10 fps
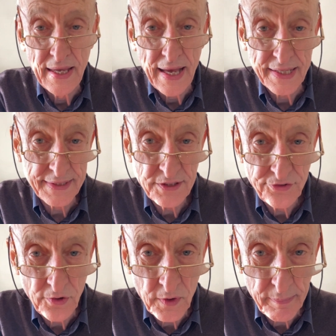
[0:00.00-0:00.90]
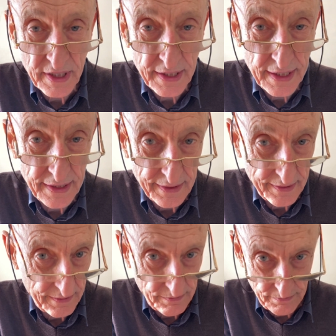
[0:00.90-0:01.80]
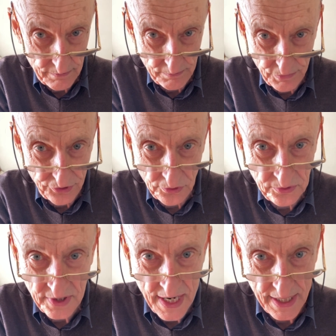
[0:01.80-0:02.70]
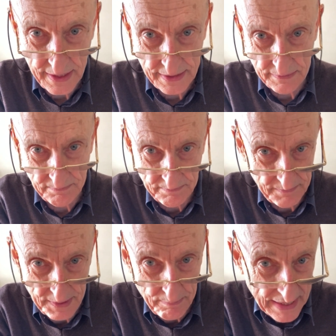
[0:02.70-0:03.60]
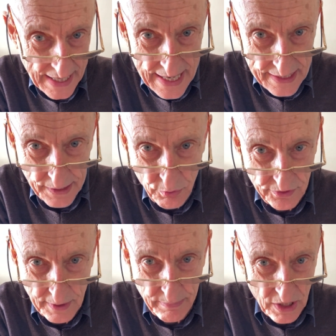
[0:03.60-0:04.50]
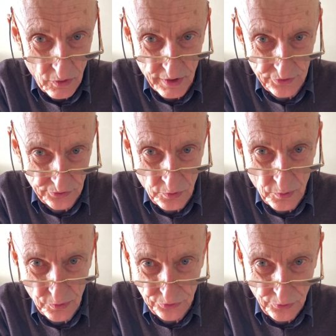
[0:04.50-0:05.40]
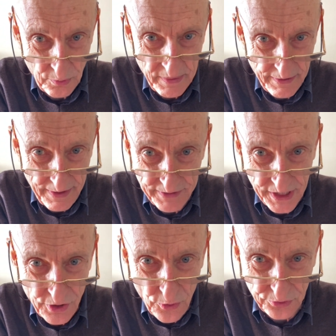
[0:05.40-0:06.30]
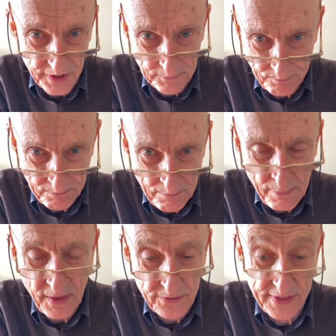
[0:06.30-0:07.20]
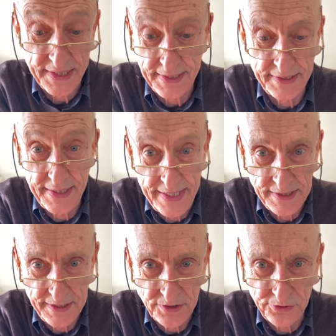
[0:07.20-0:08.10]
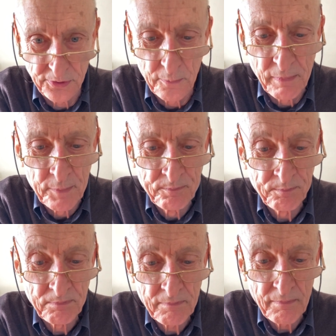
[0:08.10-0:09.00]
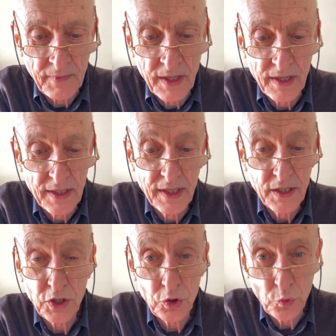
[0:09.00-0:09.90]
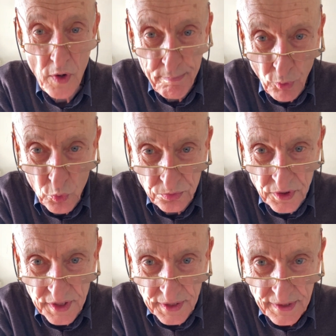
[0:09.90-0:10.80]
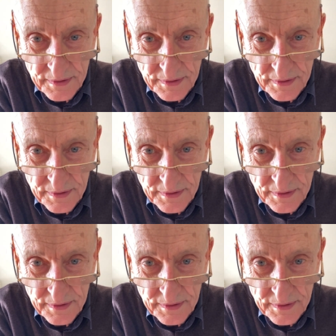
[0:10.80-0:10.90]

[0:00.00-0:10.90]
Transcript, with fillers: Attenzione perché bisogna eh, impararle queste parole, sono, sono meravigliose State attenti, insomma. Due punti.